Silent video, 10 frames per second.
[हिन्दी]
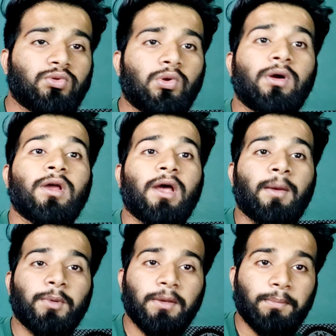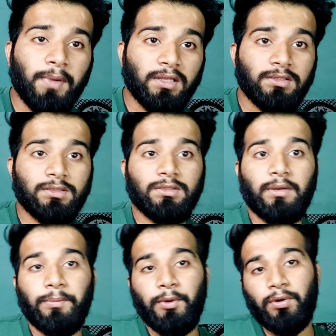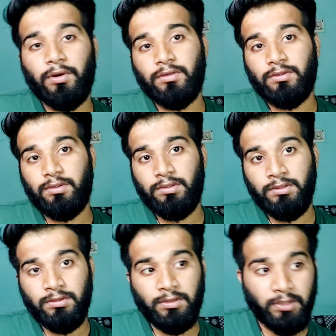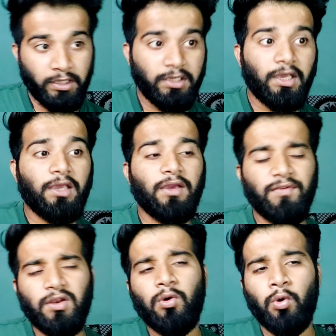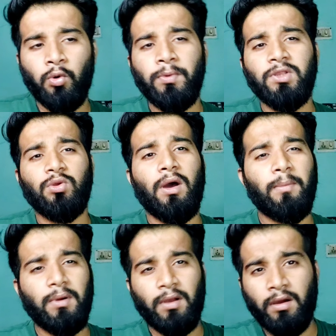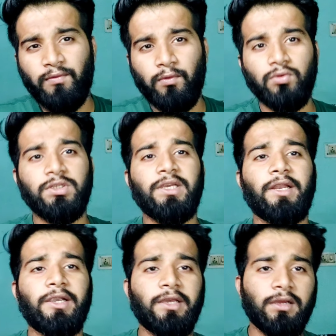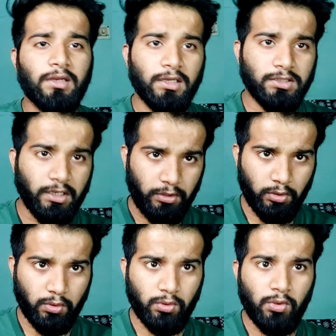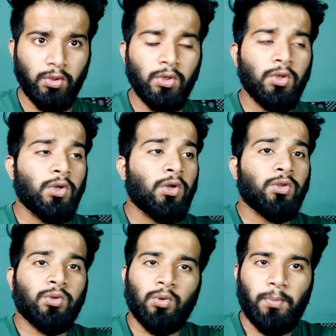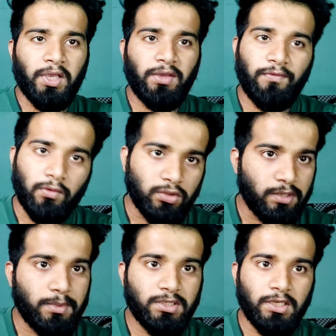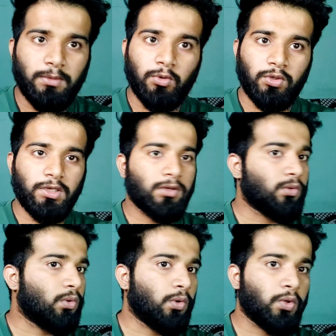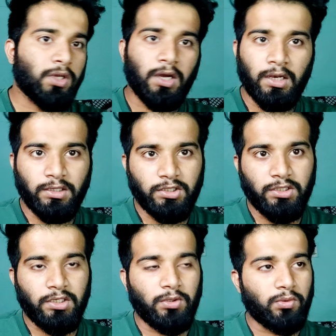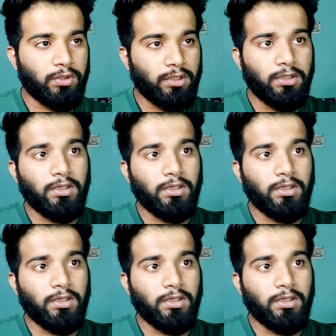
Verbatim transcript: दोस्तों अगर आपके पास कंप्यूटर नहीं है या फिर हो भी तो आप अगर फ़ोन से ही एडिटिंग करना चाहते हो तो भाई ये फ़ोन से भी सेम होगी कोई अलग चीज़ नहीं होगी